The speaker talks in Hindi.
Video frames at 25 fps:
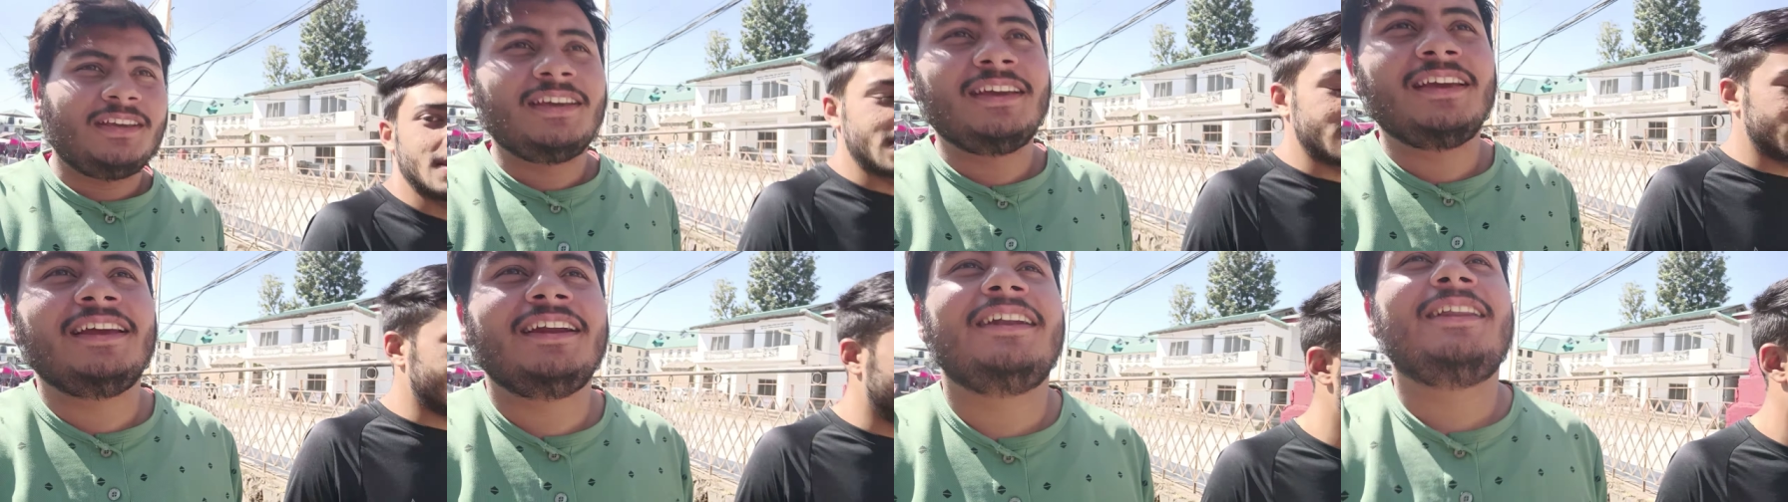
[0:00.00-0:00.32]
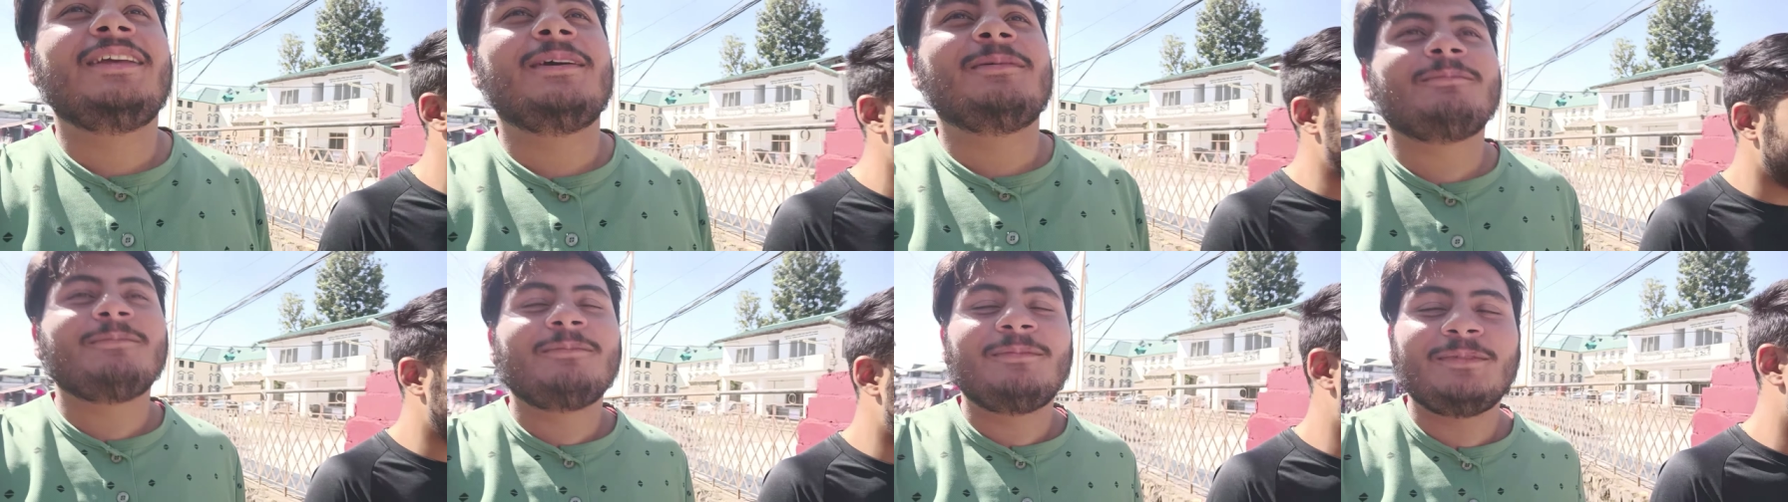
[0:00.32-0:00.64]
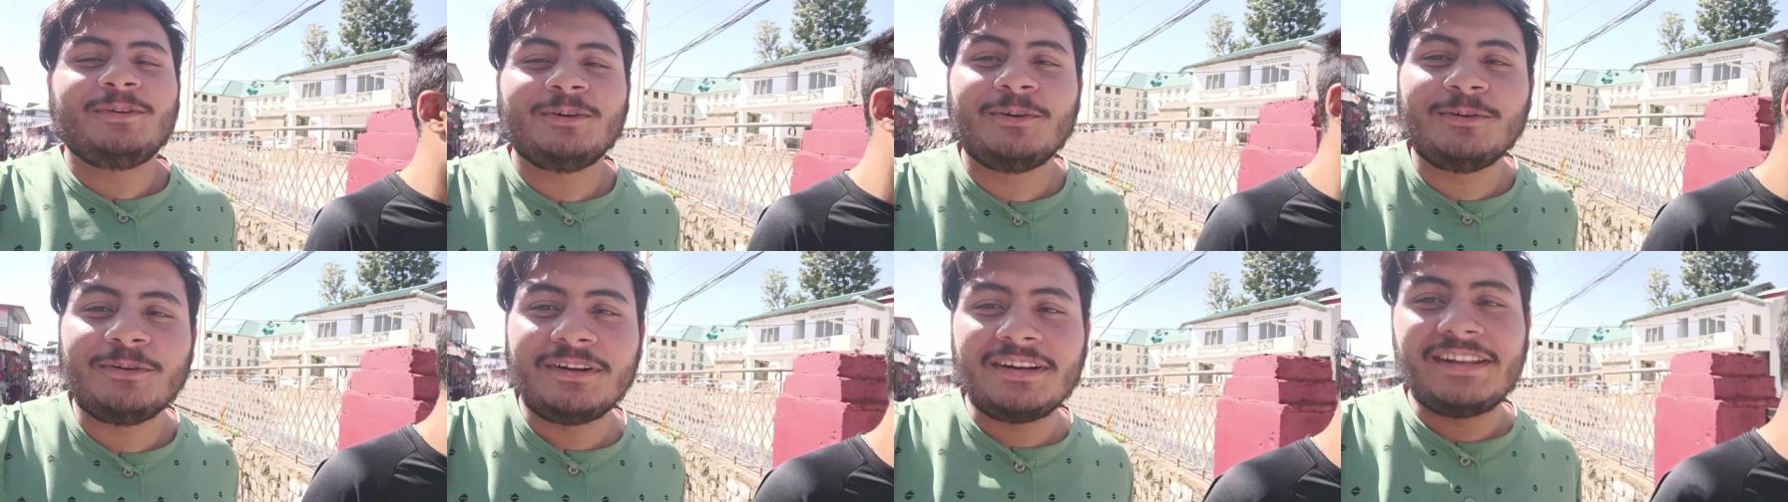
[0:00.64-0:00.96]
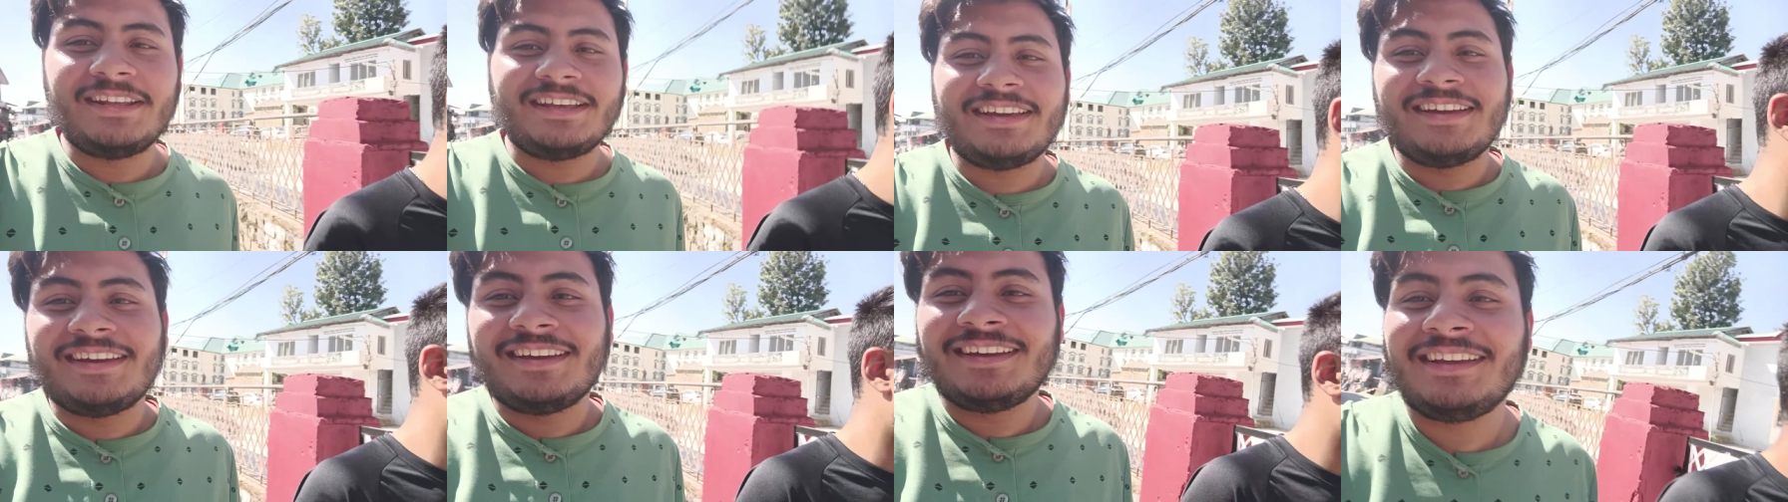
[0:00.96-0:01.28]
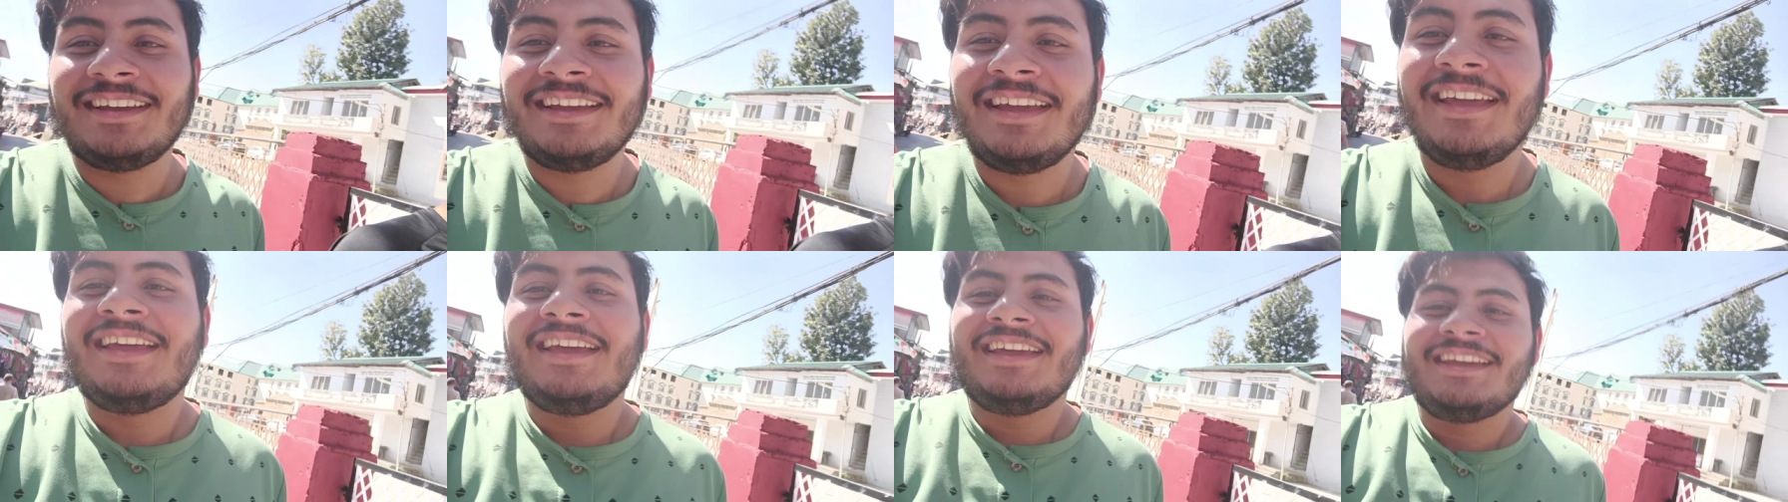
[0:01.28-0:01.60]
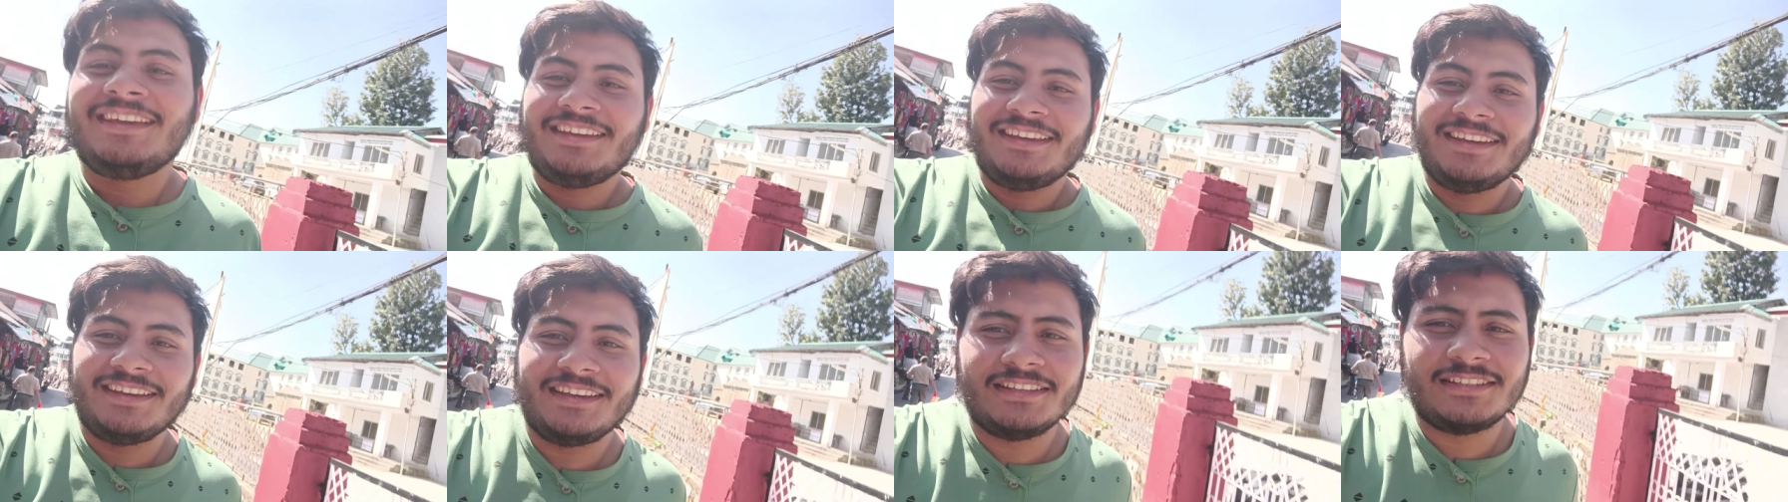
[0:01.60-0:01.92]
एटीएम ढूंढ रहे हैं
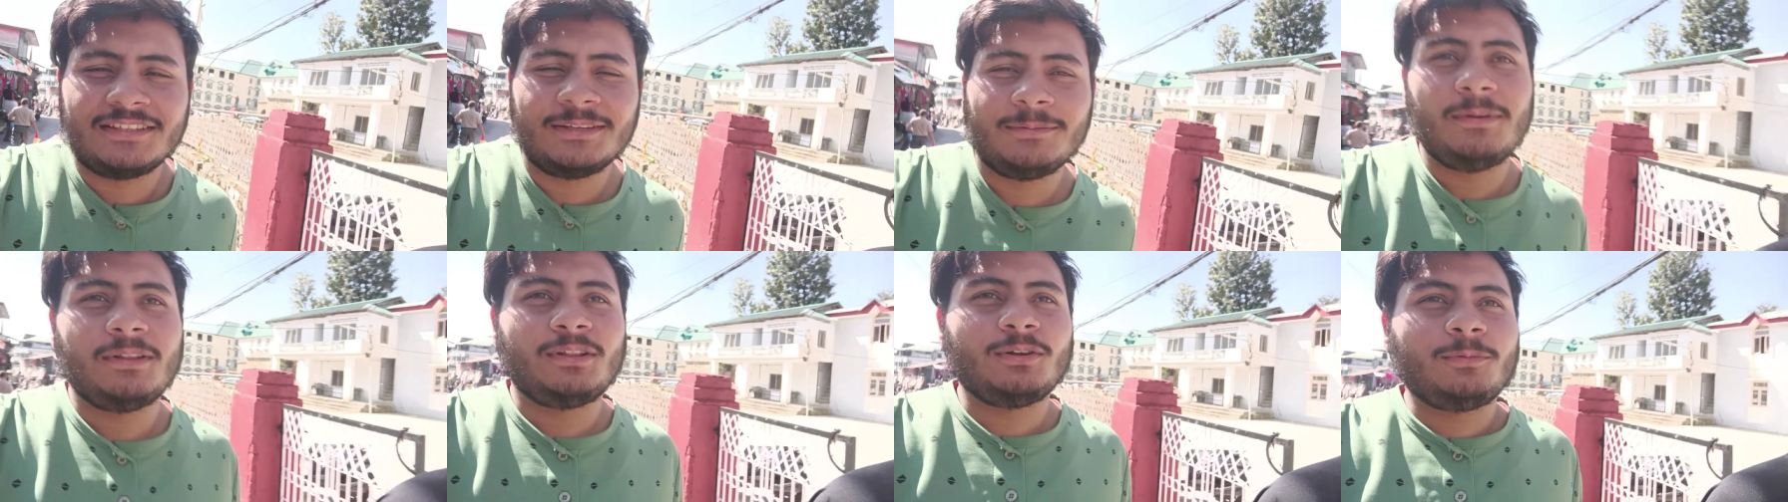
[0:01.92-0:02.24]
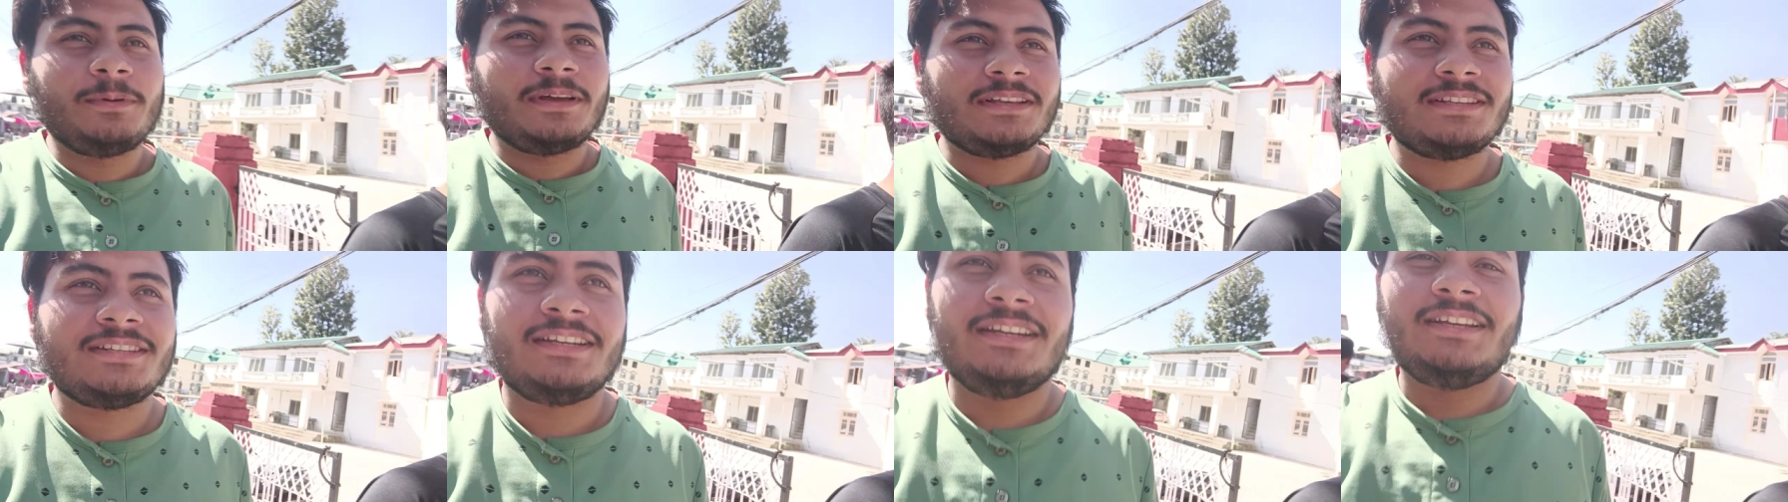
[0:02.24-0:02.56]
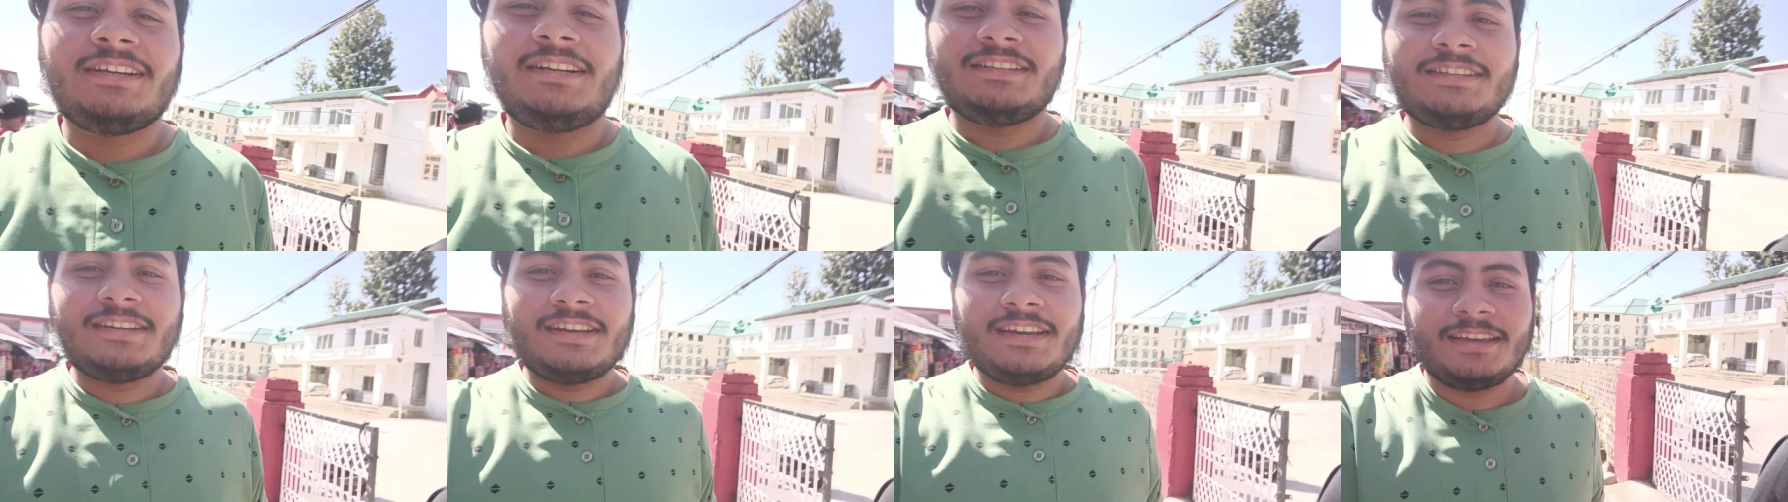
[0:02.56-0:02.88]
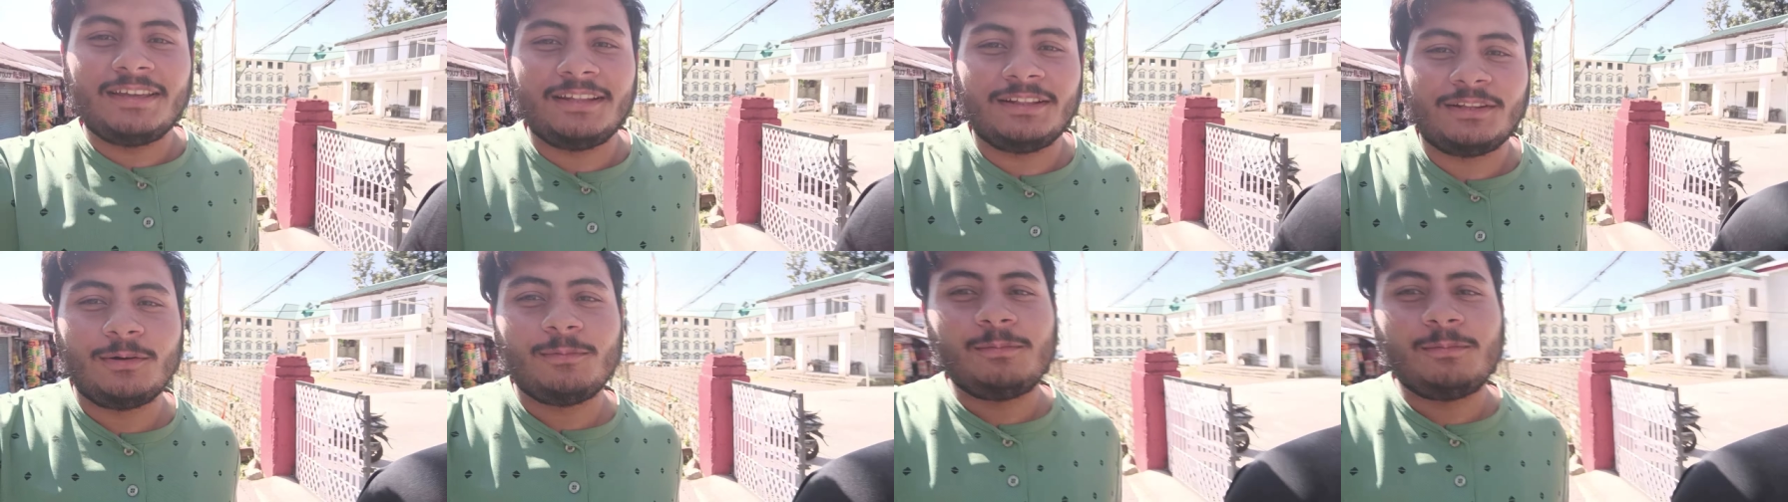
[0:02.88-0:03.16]
हाँ। किसी में तो पैसे निकल जाए